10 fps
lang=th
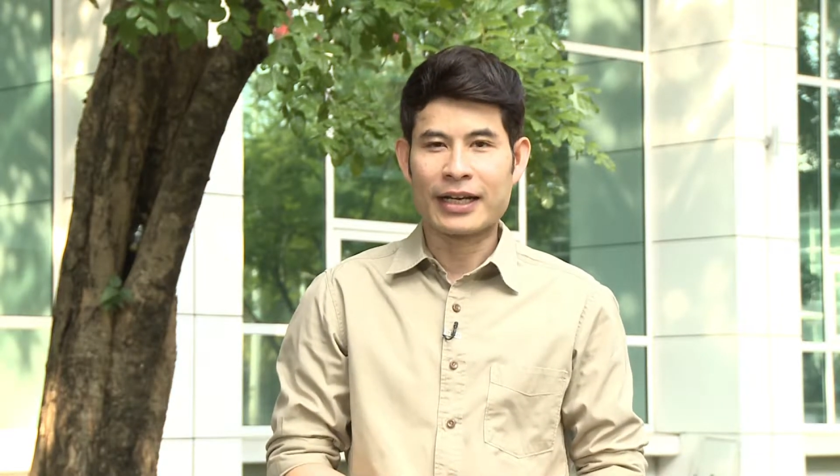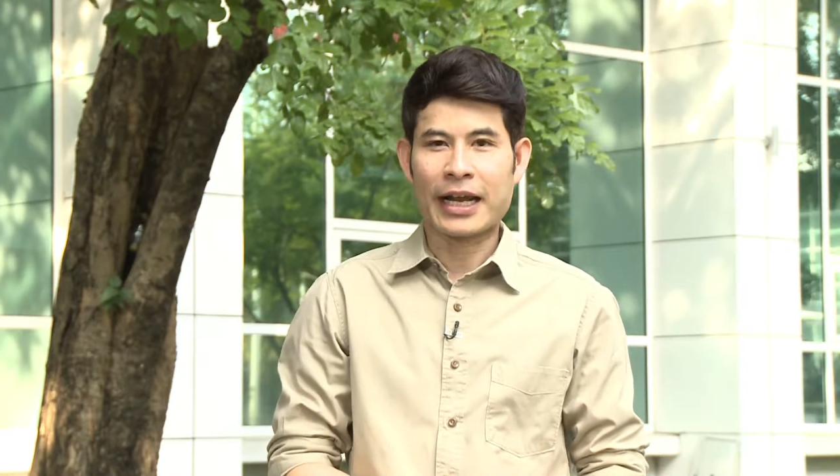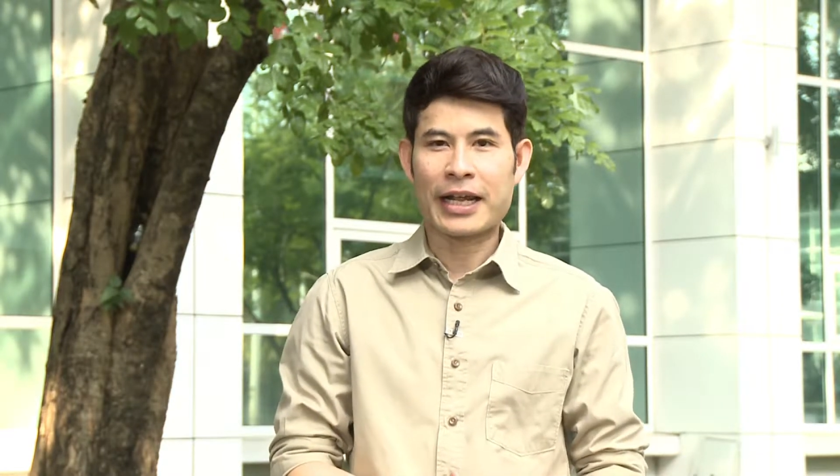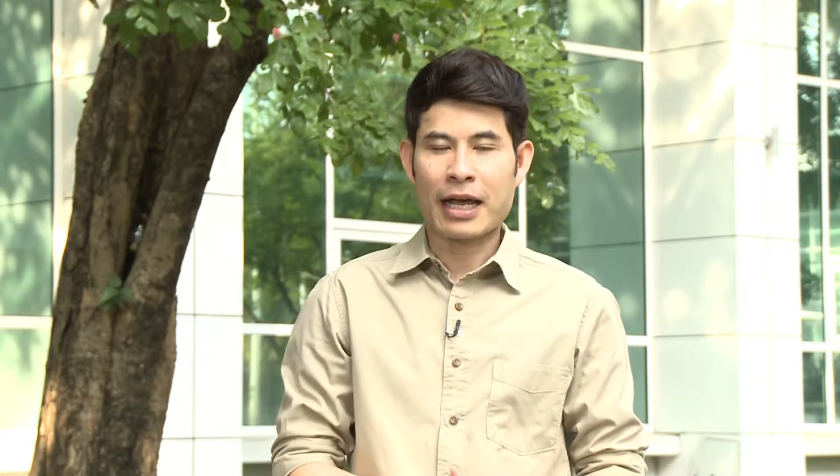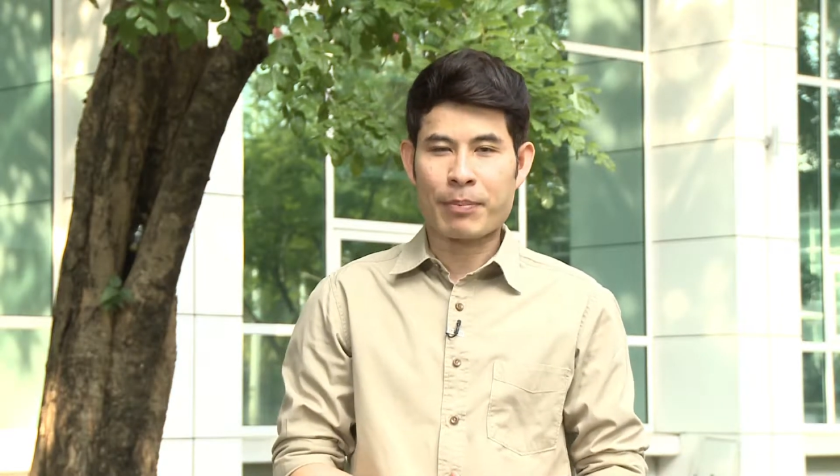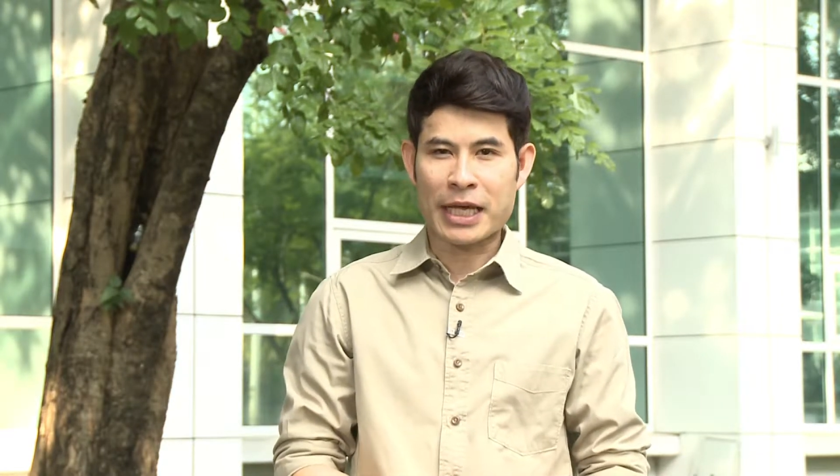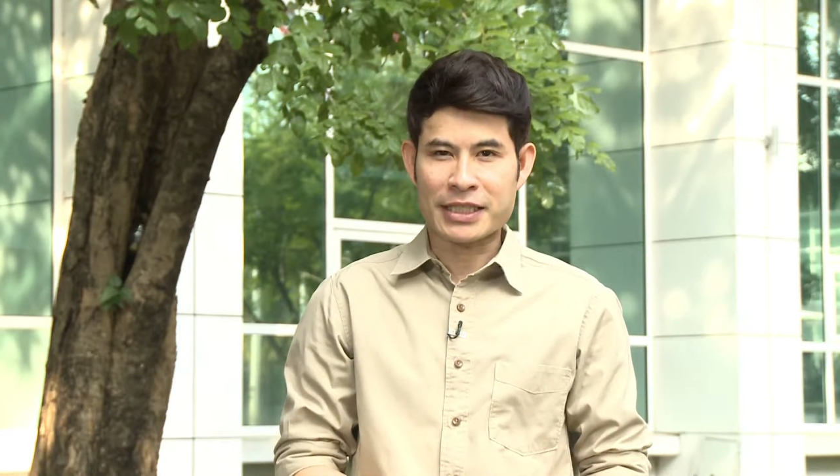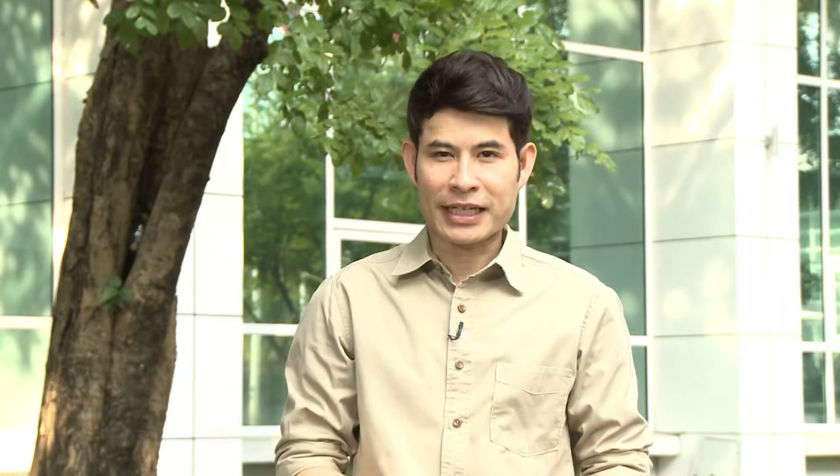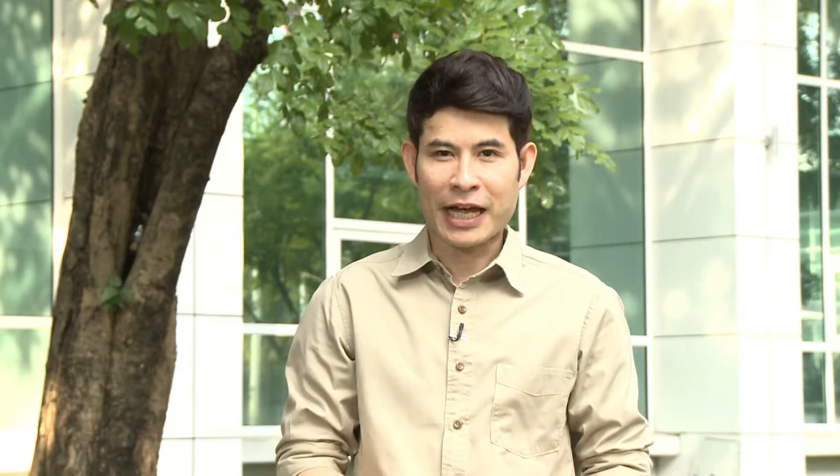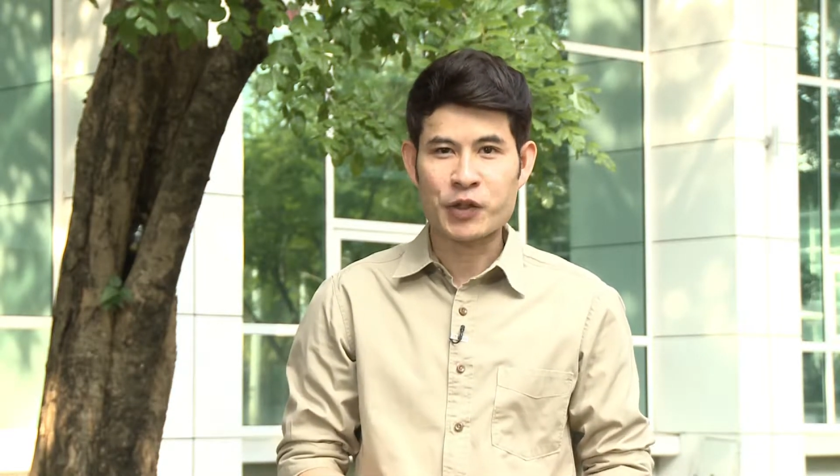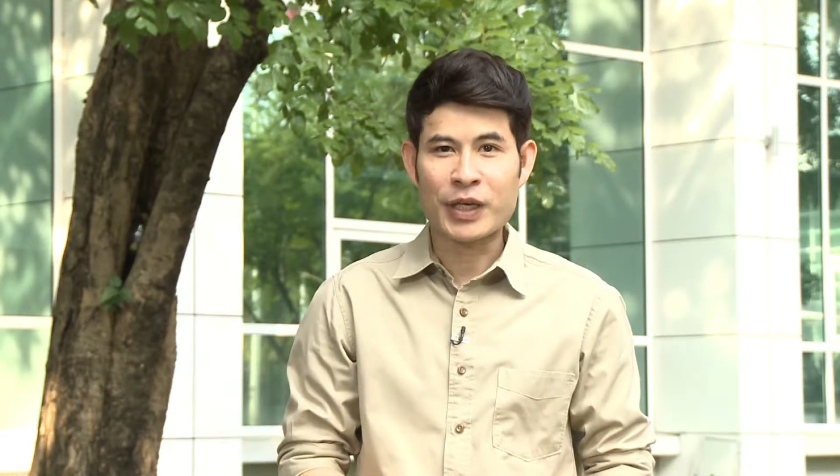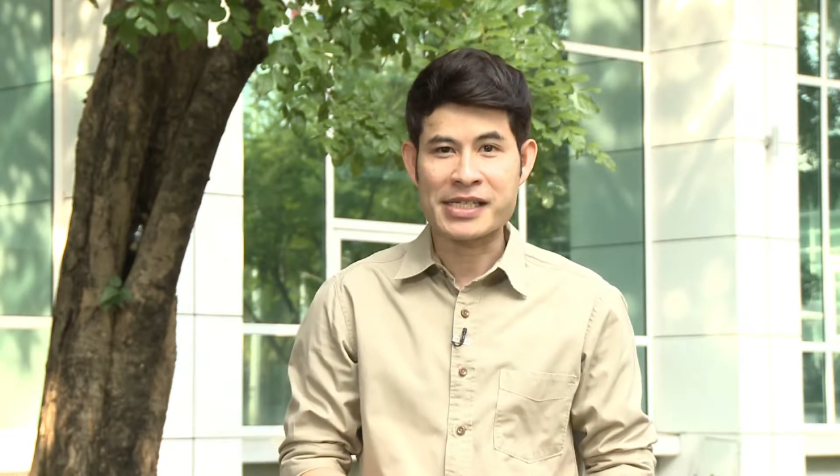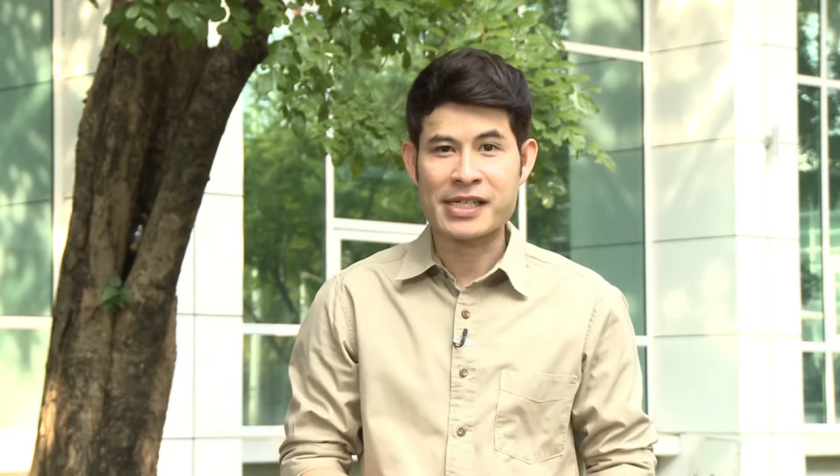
และได้รับพระราชทานทุนการ